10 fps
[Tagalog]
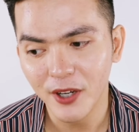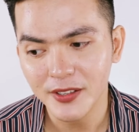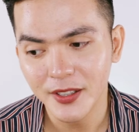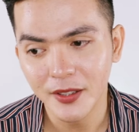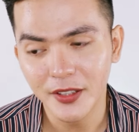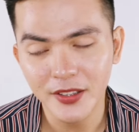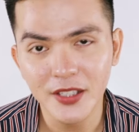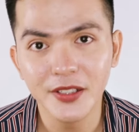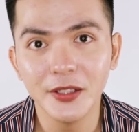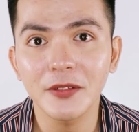Friends na
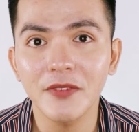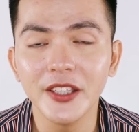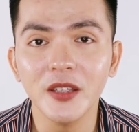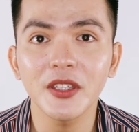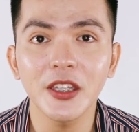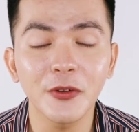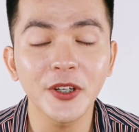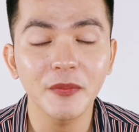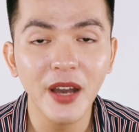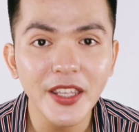nagtitake sila ng vitamin E
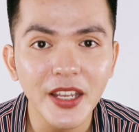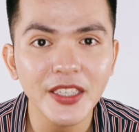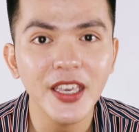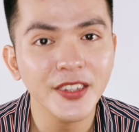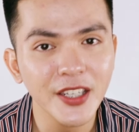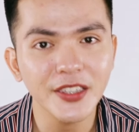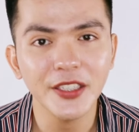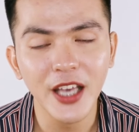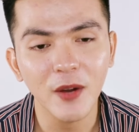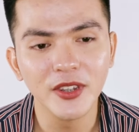or ng Myra E and
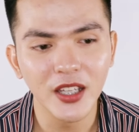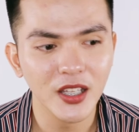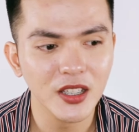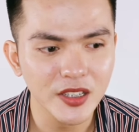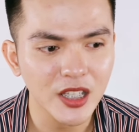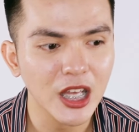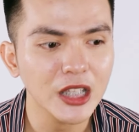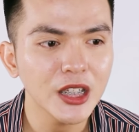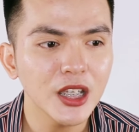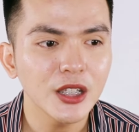tinitigyawa talaga sila.